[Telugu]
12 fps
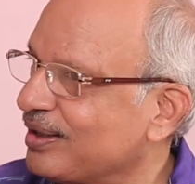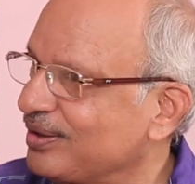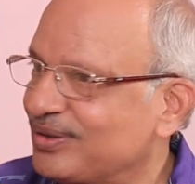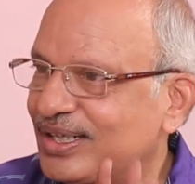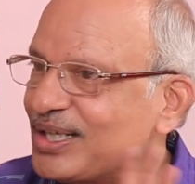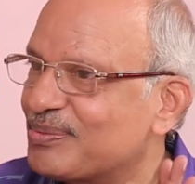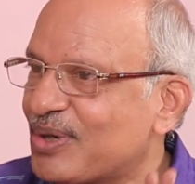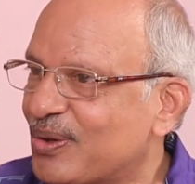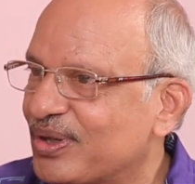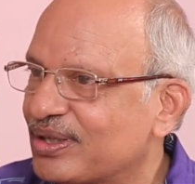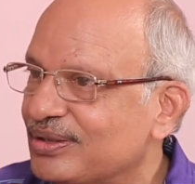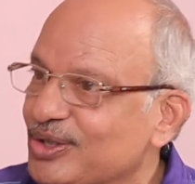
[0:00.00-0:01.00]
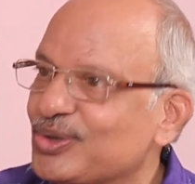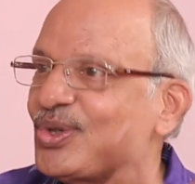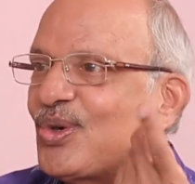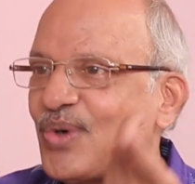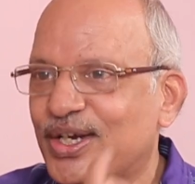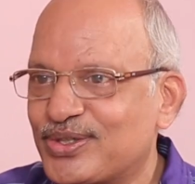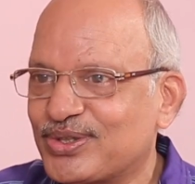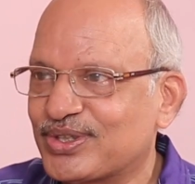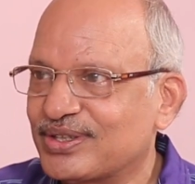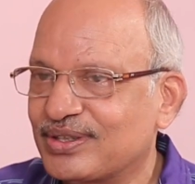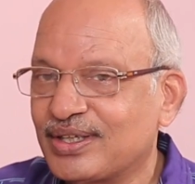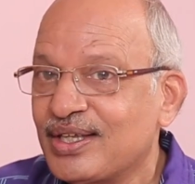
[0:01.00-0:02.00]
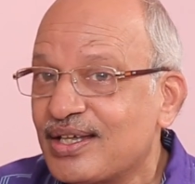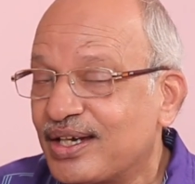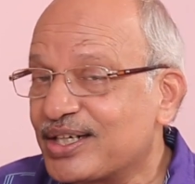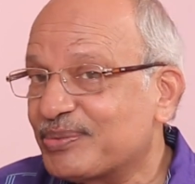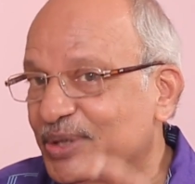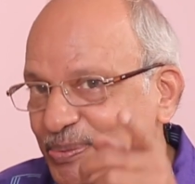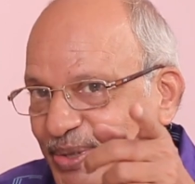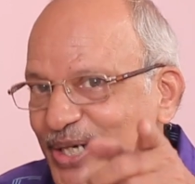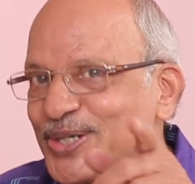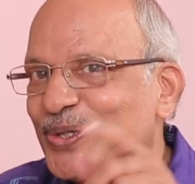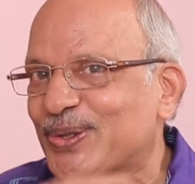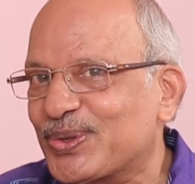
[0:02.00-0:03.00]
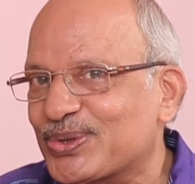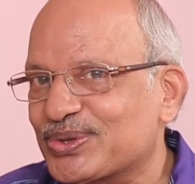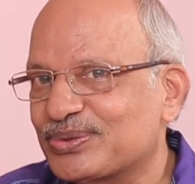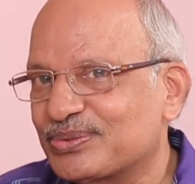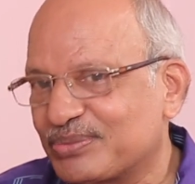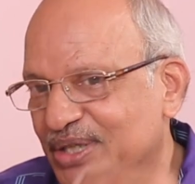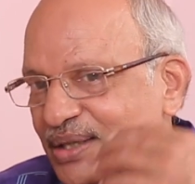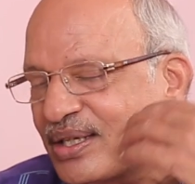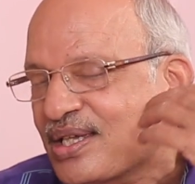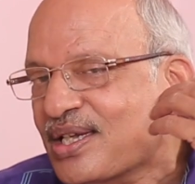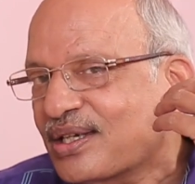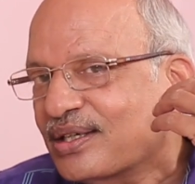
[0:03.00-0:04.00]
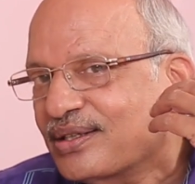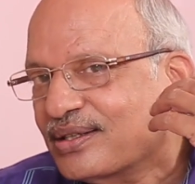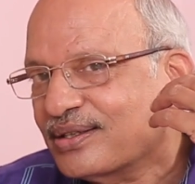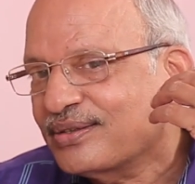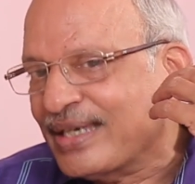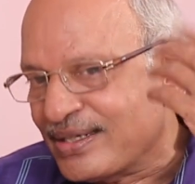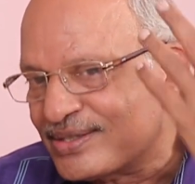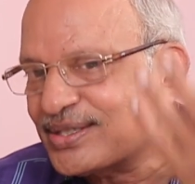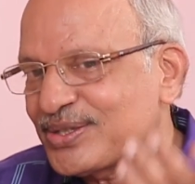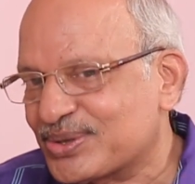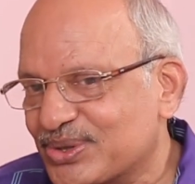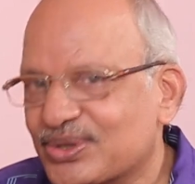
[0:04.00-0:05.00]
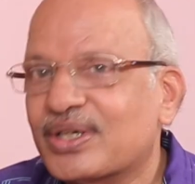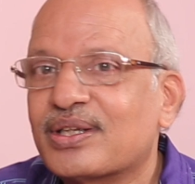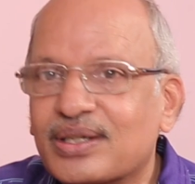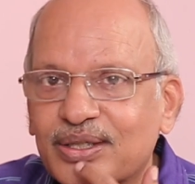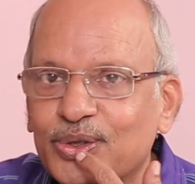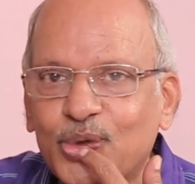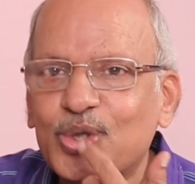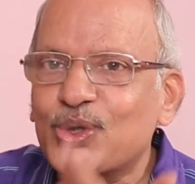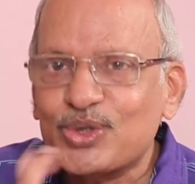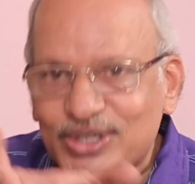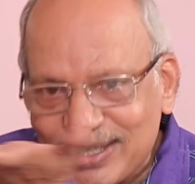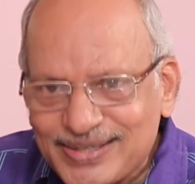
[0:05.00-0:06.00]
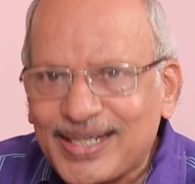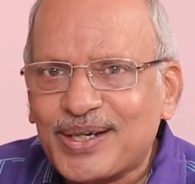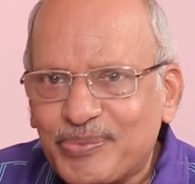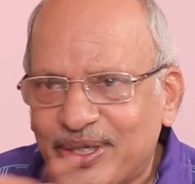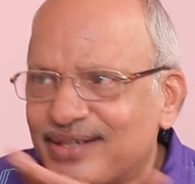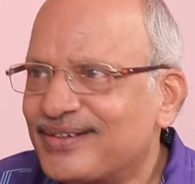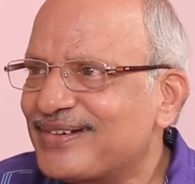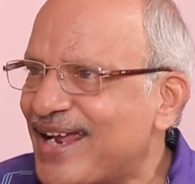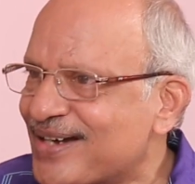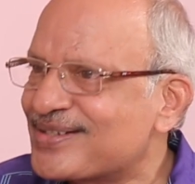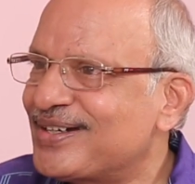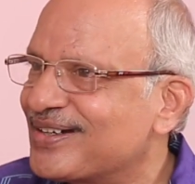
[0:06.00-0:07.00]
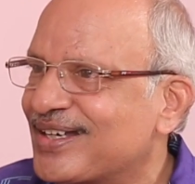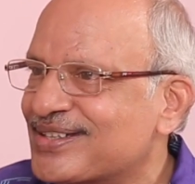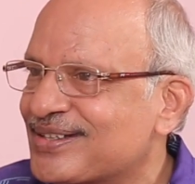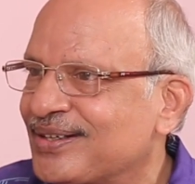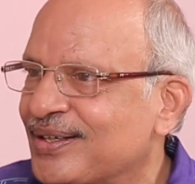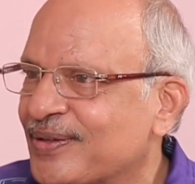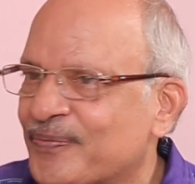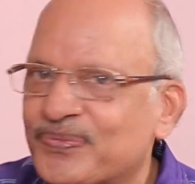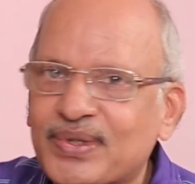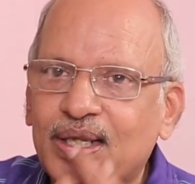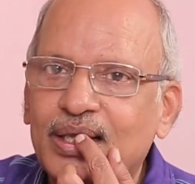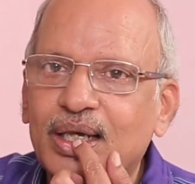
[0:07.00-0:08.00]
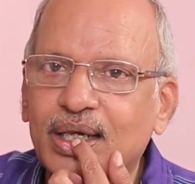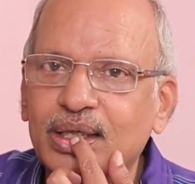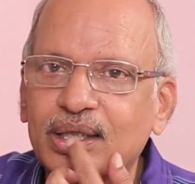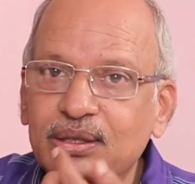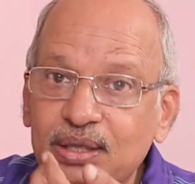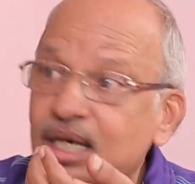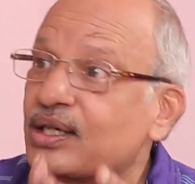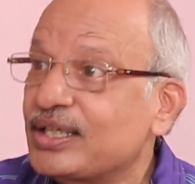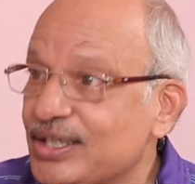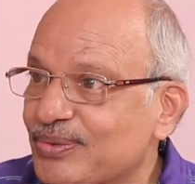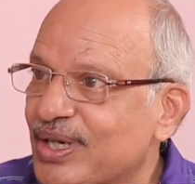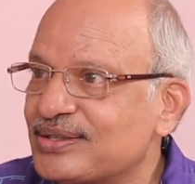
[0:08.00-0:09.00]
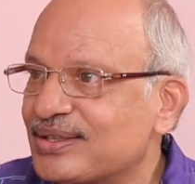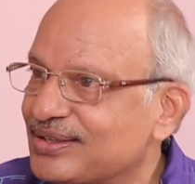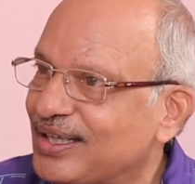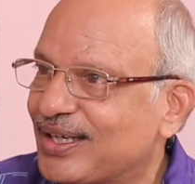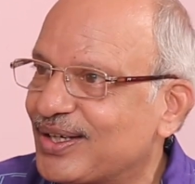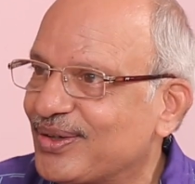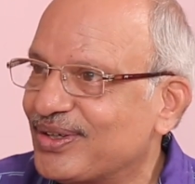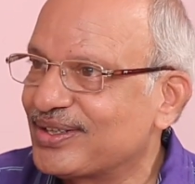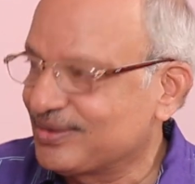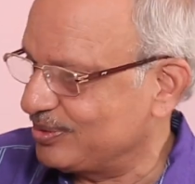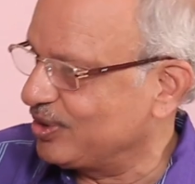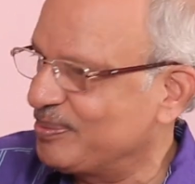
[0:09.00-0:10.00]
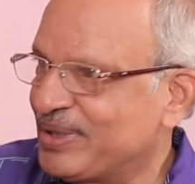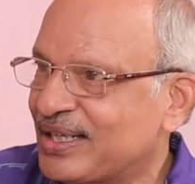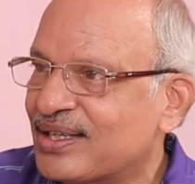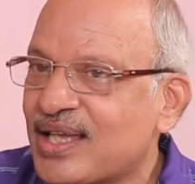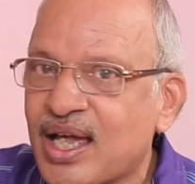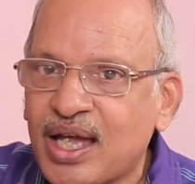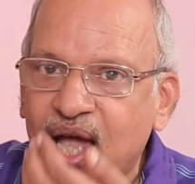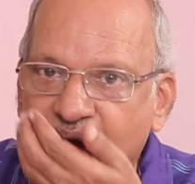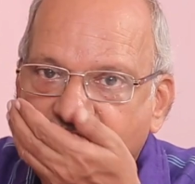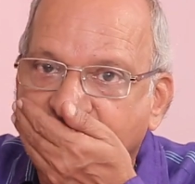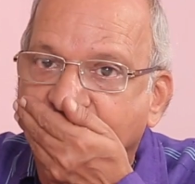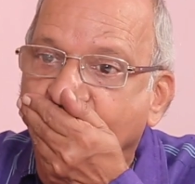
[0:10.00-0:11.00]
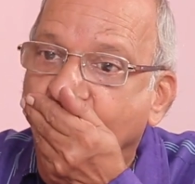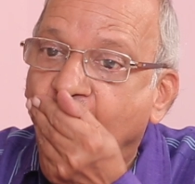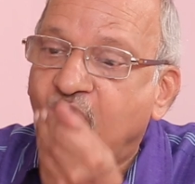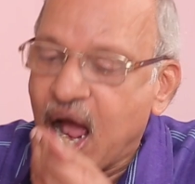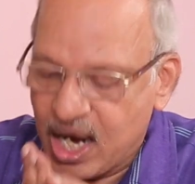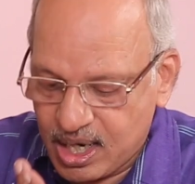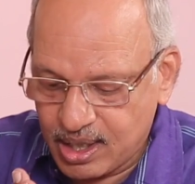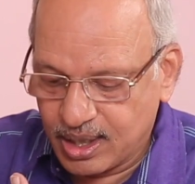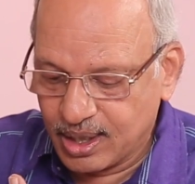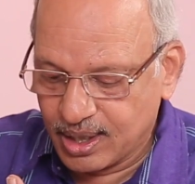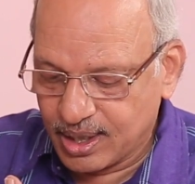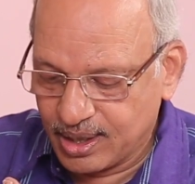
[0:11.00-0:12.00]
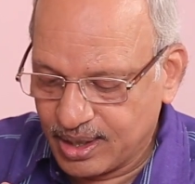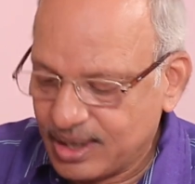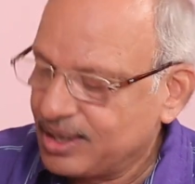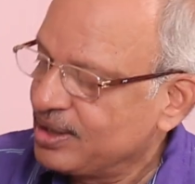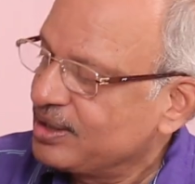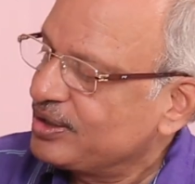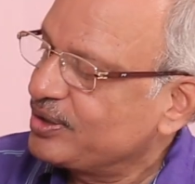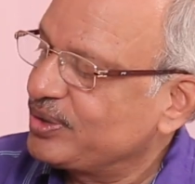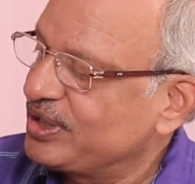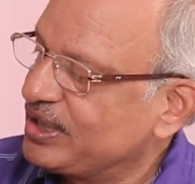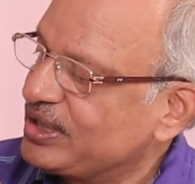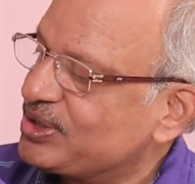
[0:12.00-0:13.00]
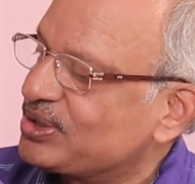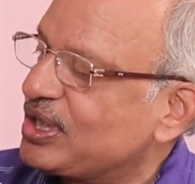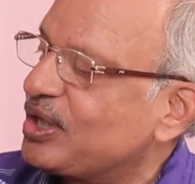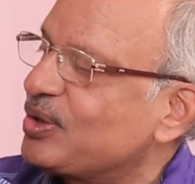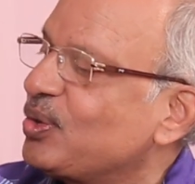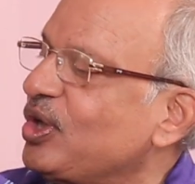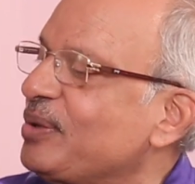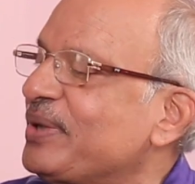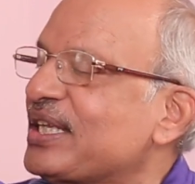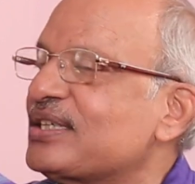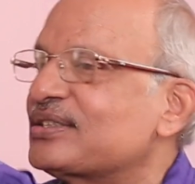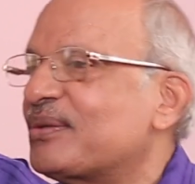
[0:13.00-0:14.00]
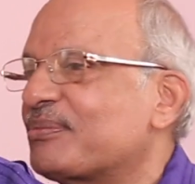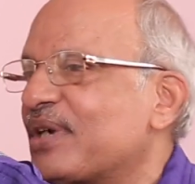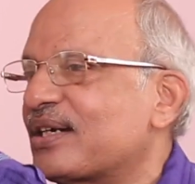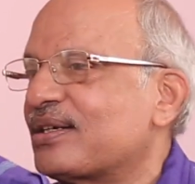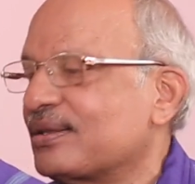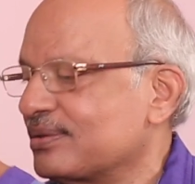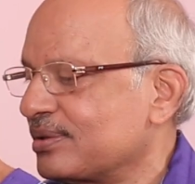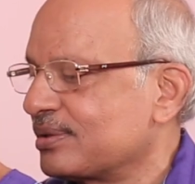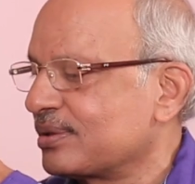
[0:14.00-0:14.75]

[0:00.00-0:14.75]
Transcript: హలో అంటే బాగుండదు ఇంకో వాయిస్ ఉంటుంది అంటే మన ప్రేక్షకుల కోసం మన యంగ్స్టర్స్ కోసం నోట్ నుంచి తీసి అట్లా పెట్టిన యాక్ట్ చేయండి నష్టం లేదు హలో ఈ వాయిస్ అయితే దగ్గరగా ఉంటుంది ఓల్డ్ మెన్ కదా ఓహో ఇవో నీకు ఇస్తున్నా ఓల్డ్ మెన్కి ఇస్తా మాట్లాడు